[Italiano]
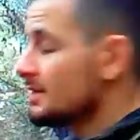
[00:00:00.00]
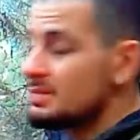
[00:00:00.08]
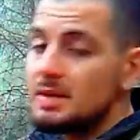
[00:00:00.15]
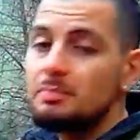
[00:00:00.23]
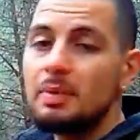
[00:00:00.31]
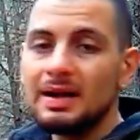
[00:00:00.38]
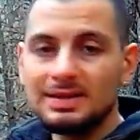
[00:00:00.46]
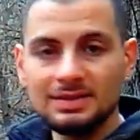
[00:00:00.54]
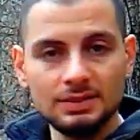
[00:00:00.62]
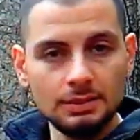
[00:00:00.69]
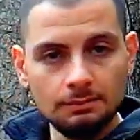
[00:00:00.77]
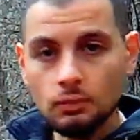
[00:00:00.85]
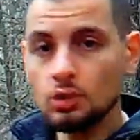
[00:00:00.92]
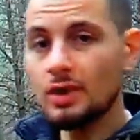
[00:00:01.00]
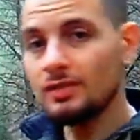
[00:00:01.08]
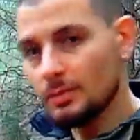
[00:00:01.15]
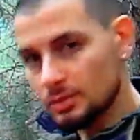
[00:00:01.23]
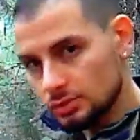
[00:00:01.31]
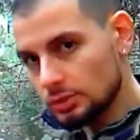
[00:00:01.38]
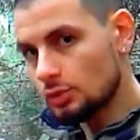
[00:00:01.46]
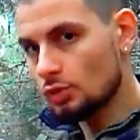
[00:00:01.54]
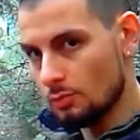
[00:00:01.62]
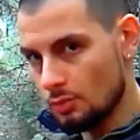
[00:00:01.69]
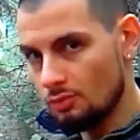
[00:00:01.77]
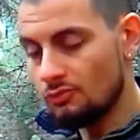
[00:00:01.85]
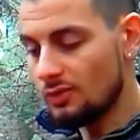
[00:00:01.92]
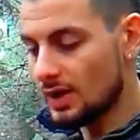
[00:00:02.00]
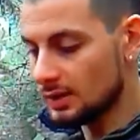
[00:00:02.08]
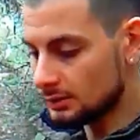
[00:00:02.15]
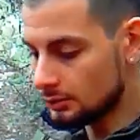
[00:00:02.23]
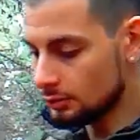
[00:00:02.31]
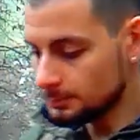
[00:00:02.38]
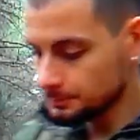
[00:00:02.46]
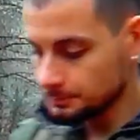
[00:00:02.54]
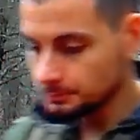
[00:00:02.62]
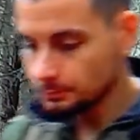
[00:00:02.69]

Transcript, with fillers: i miei passi, ora vi mostrerò come ho fatto.